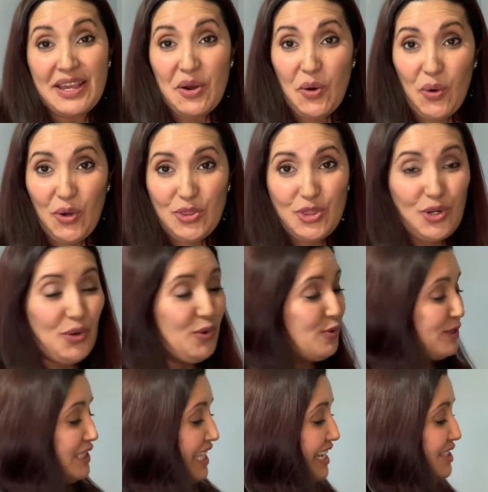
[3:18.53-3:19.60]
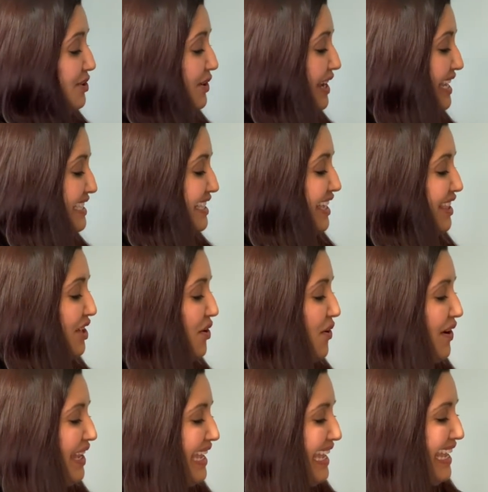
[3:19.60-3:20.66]
Otro gustazo que se
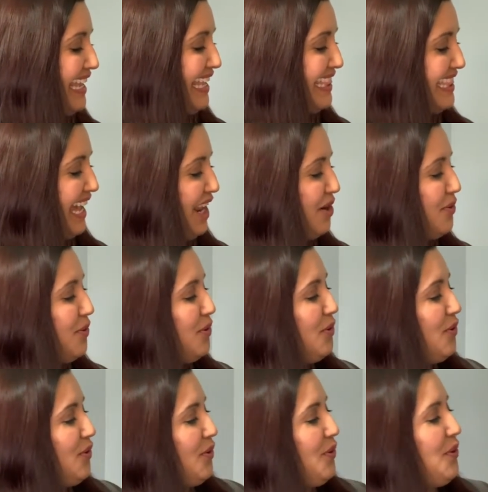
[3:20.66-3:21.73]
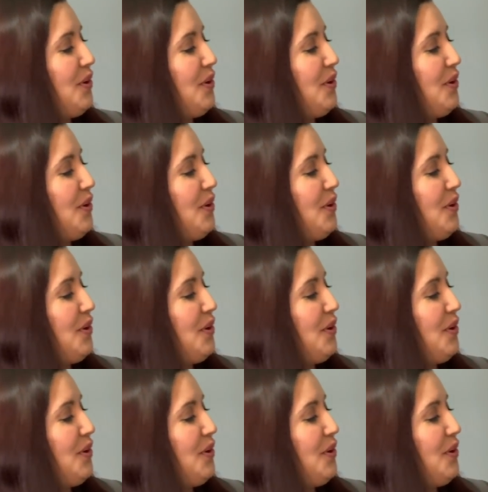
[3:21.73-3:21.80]
dio hijita Lulú.